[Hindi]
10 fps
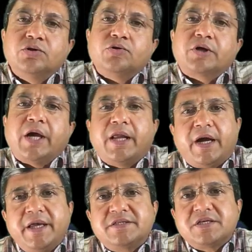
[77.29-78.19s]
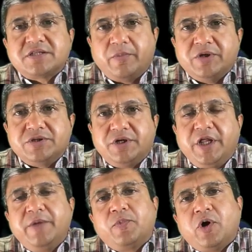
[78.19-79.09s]
तो गहराई से समझ
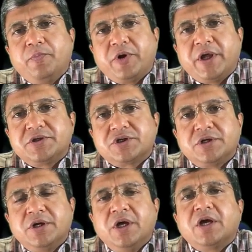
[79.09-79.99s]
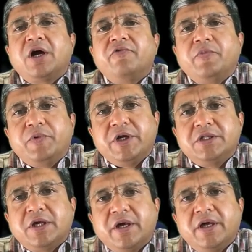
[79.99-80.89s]
डीप कॉम्प्रिहेंशन का
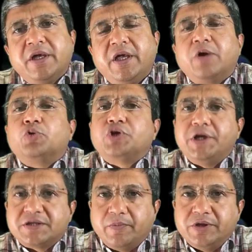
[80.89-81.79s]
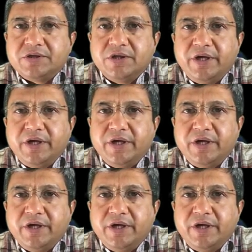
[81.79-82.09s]
विपरीत है एक उथली समझ